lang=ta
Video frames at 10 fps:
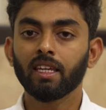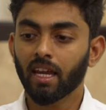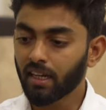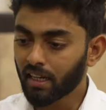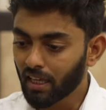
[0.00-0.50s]

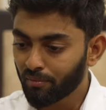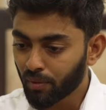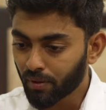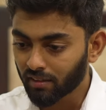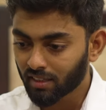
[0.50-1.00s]
என்ன இப்போ
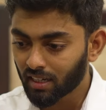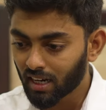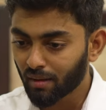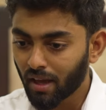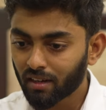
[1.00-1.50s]

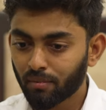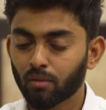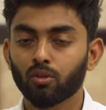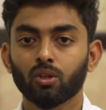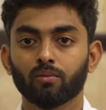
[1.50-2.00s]
ப்ரெசண்ட்டில் நம்ம ஆக்ட்
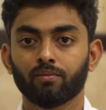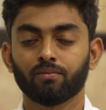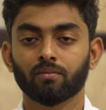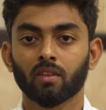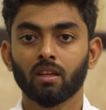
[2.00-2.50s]
பண்ண முடியும்
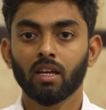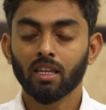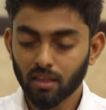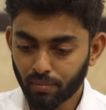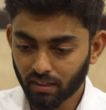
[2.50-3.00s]

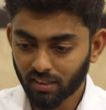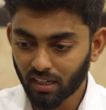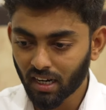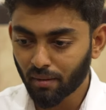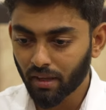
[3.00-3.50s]
இந்த
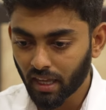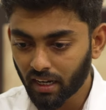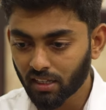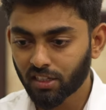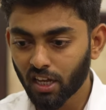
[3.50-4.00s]
ப்ரெசென்ட்டில் நம்ம
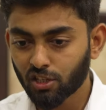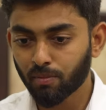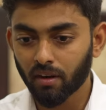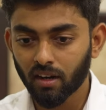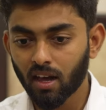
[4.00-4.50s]
என்ன சேஞ்ச்
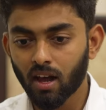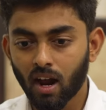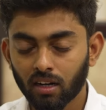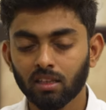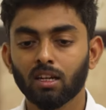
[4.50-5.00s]
பண்ணால்
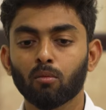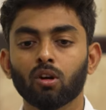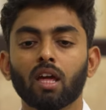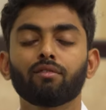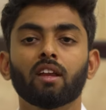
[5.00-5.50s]
அடுத்து
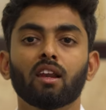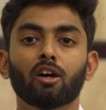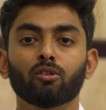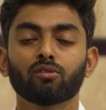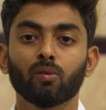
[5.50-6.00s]
நம்மளோட லைஃப் நல்லா
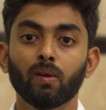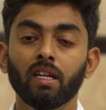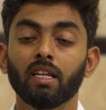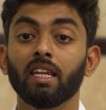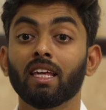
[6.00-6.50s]
இருக்கும்னு சொல்லி
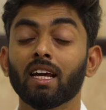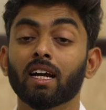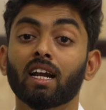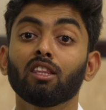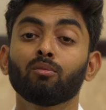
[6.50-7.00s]
நீங்கள்
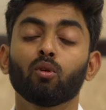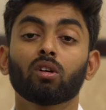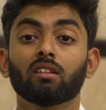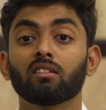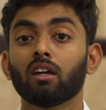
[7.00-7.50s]
கடந்து
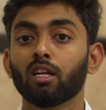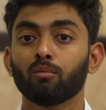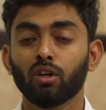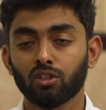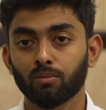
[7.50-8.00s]
போகிறதுக்கு தான் நீங்கள்
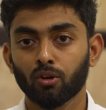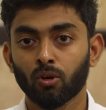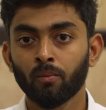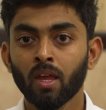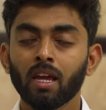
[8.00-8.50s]
முயற்சி
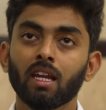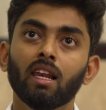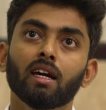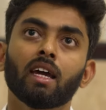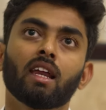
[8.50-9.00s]
பண்ணணும்
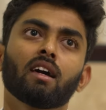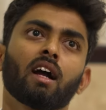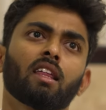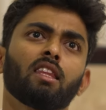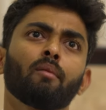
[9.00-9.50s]
இல்லைங்க என்னால்
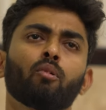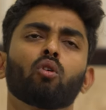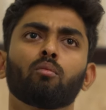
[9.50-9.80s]
கடந்தே போக